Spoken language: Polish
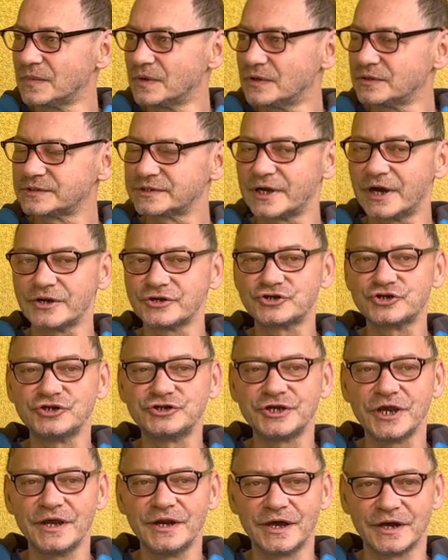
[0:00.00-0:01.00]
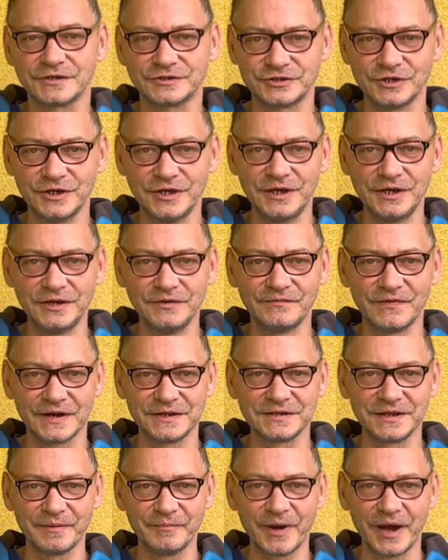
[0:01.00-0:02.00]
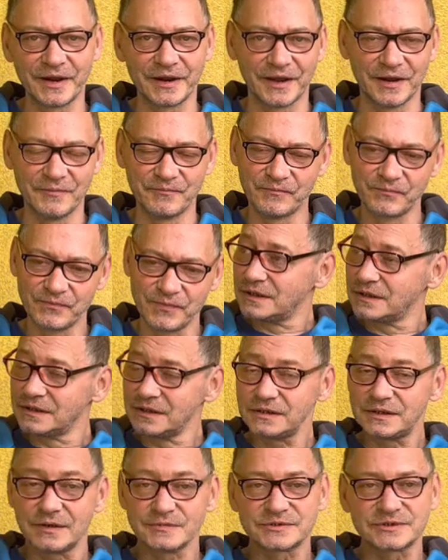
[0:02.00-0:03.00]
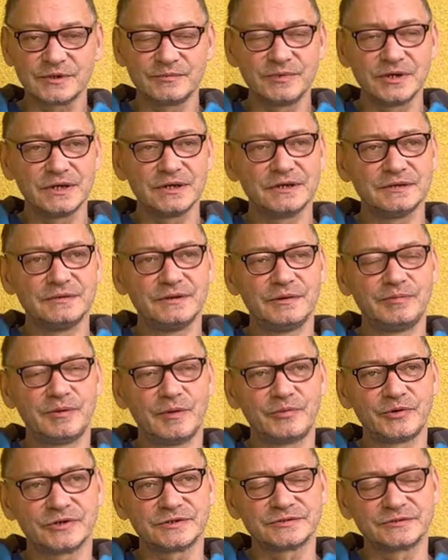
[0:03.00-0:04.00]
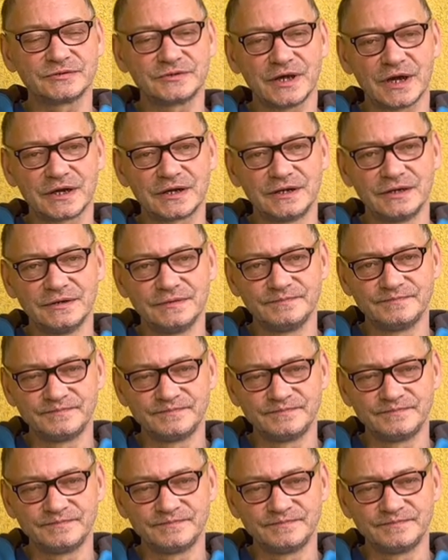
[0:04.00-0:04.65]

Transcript: oskarżyciela, czyli Waldemara. I tam sobie po prostu tak